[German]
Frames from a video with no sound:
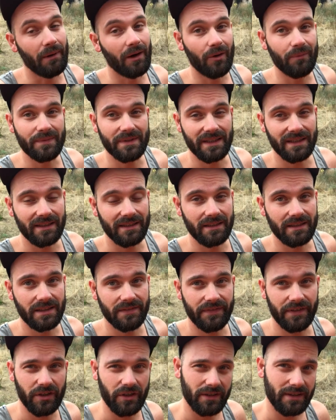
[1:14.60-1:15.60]
Aber Hauptsache
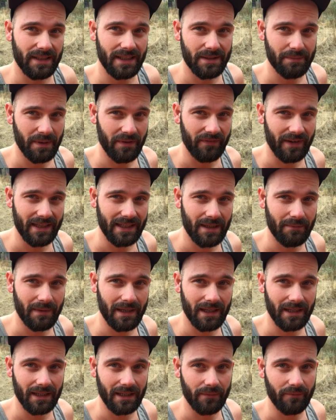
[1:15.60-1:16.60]
ist, wir können jetzt erstmal
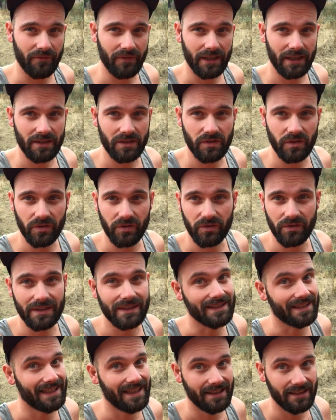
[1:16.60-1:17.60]
weitermachen am Fahrzeug und
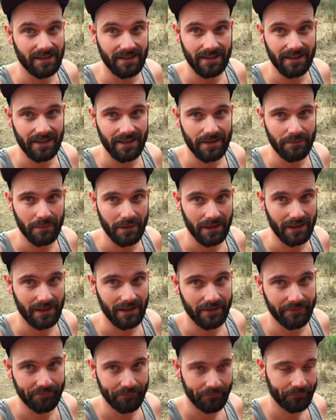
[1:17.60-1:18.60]
es regnet hier nicht mehr
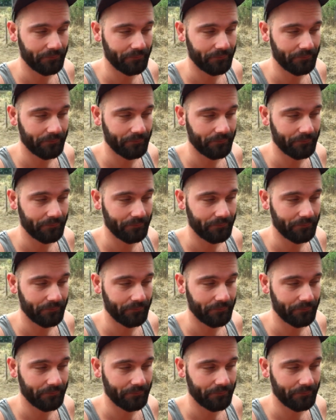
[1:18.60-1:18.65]
rein.